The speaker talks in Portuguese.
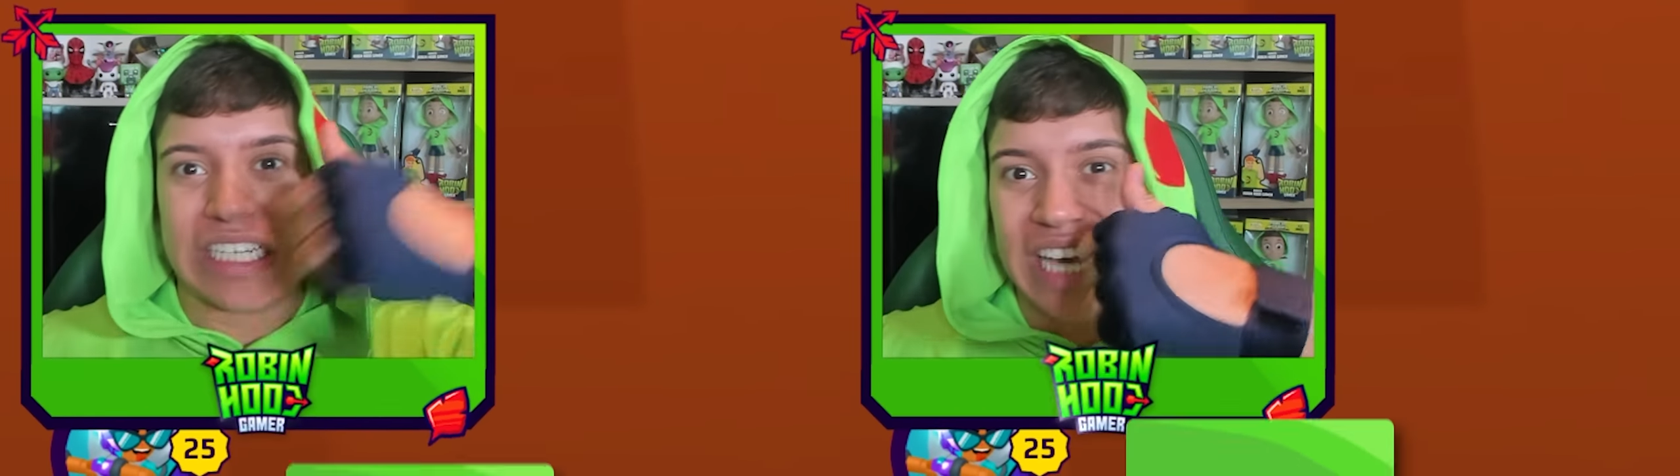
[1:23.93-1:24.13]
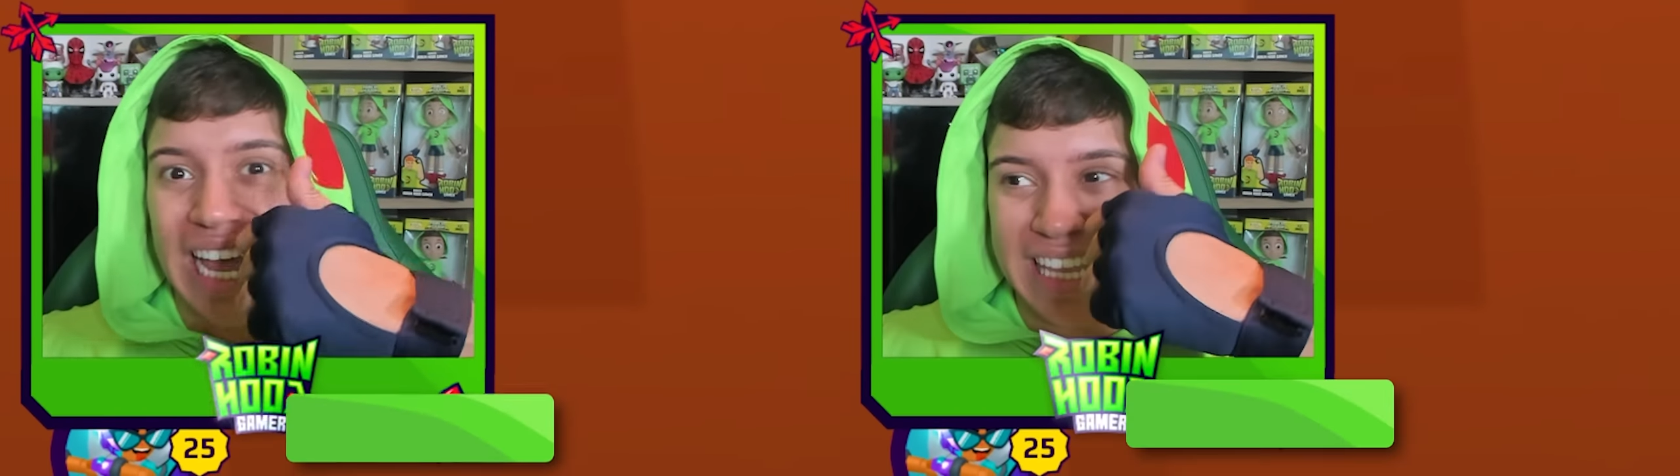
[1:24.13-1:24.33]

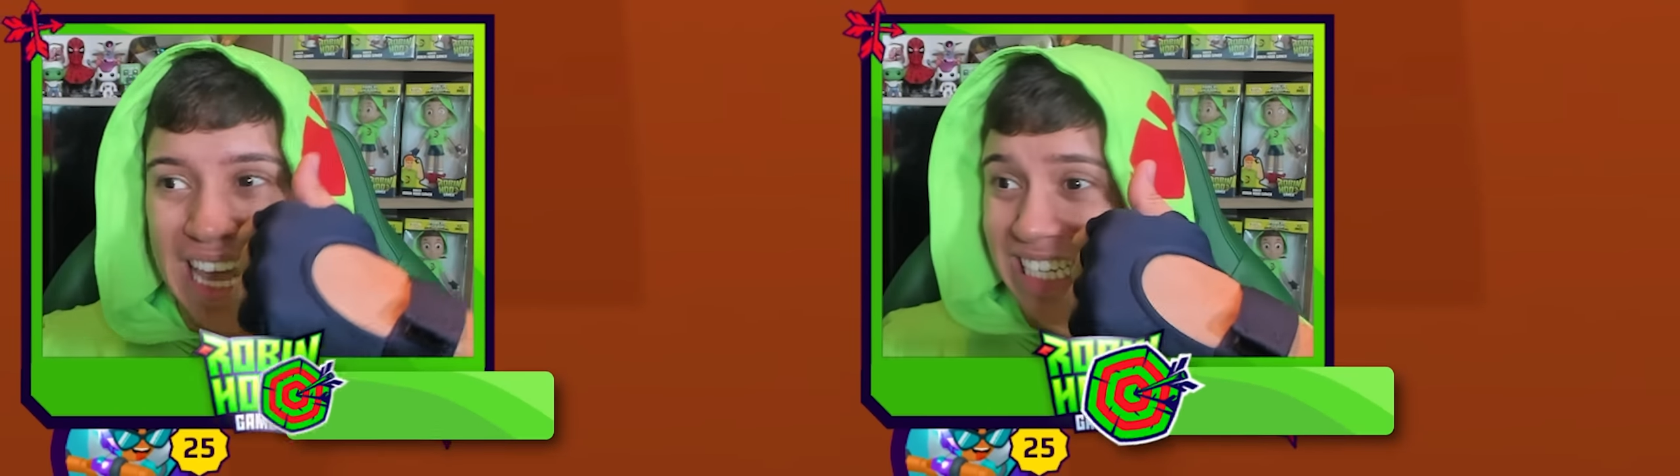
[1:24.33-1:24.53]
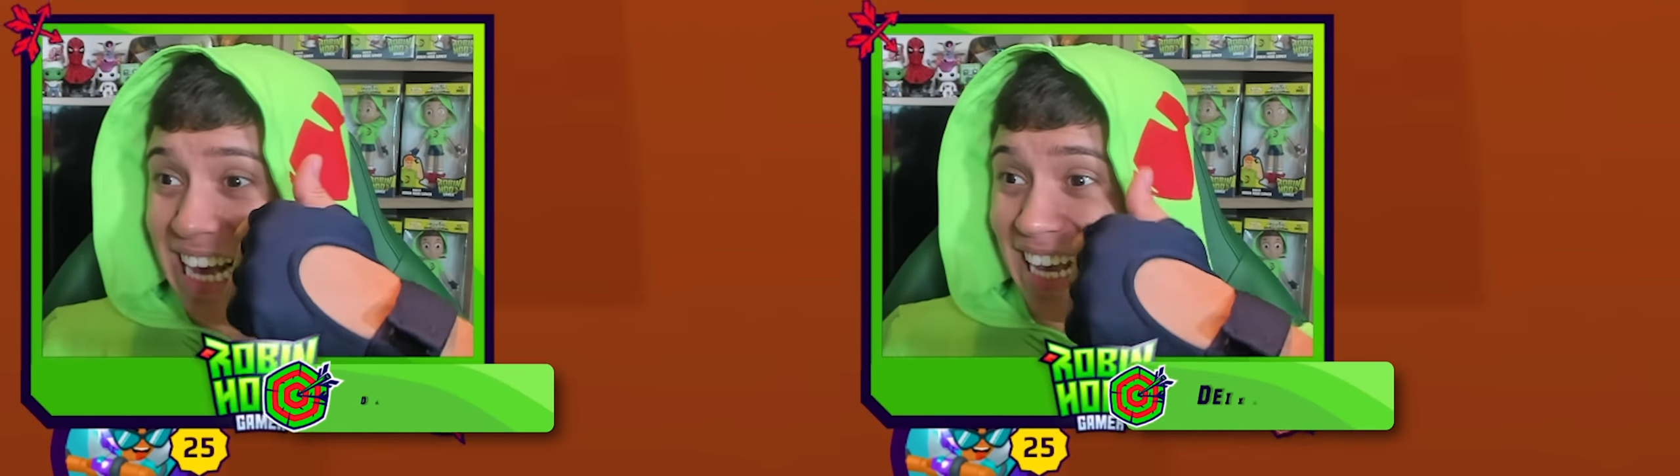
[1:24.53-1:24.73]
já
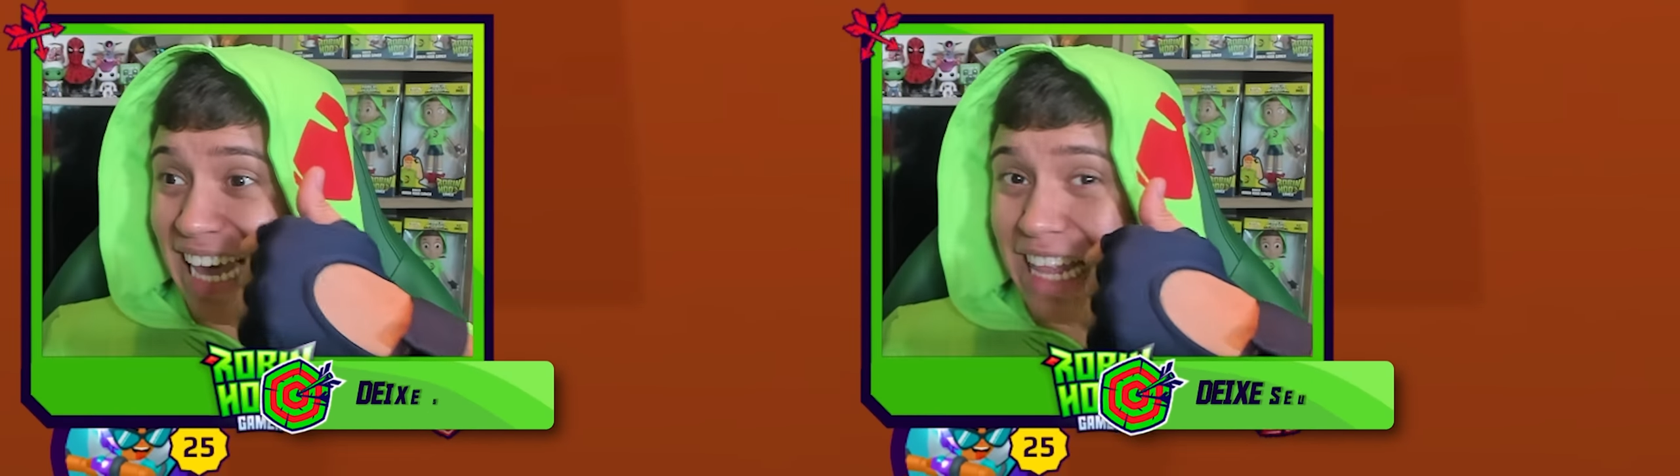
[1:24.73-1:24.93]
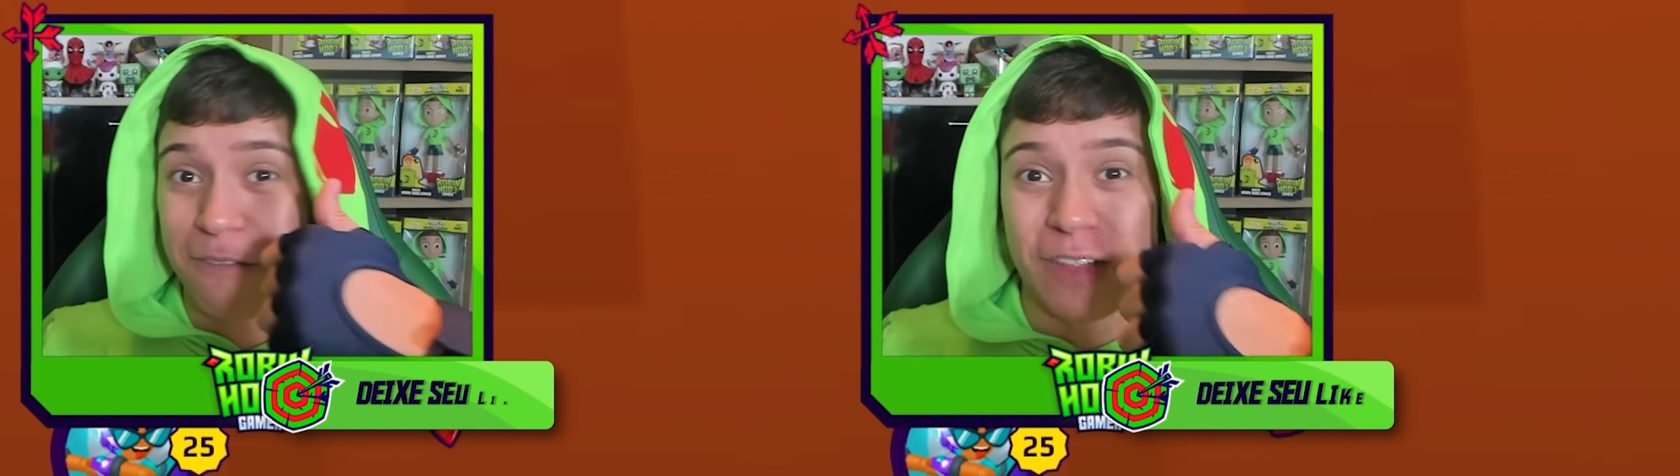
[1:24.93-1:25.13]
deixa aquela